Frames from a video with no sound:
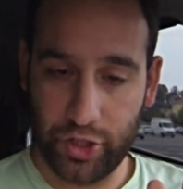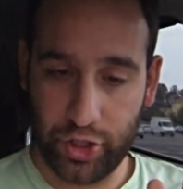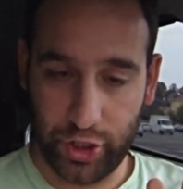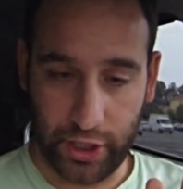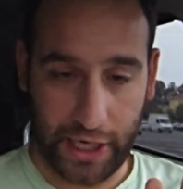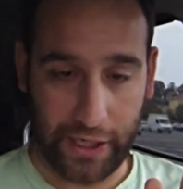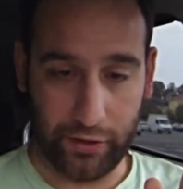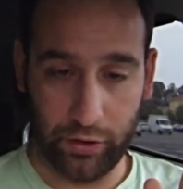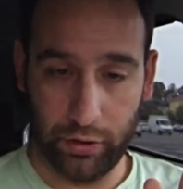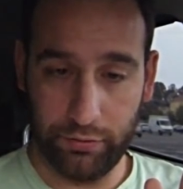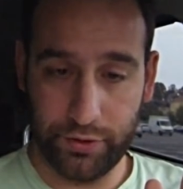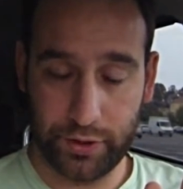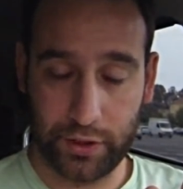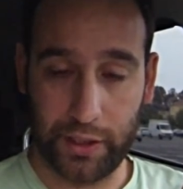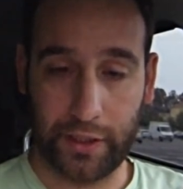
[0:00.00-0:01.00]

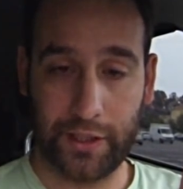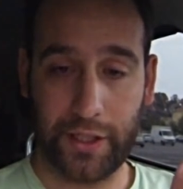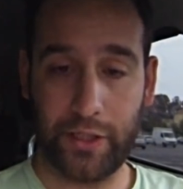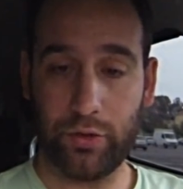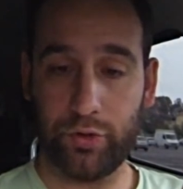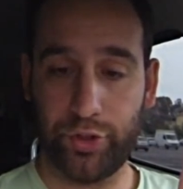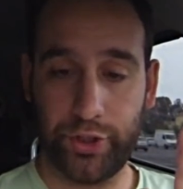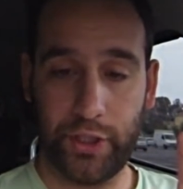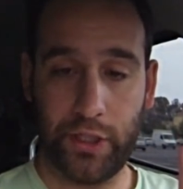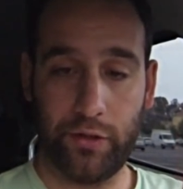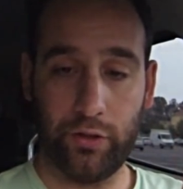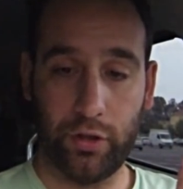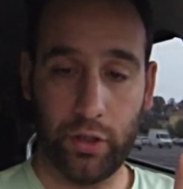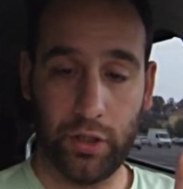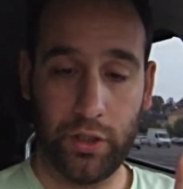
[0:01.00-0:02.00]
Shadows, che credo
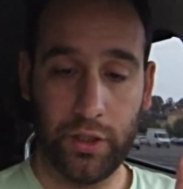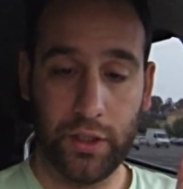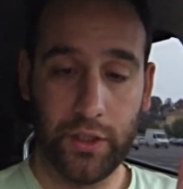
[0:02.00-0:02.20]
siano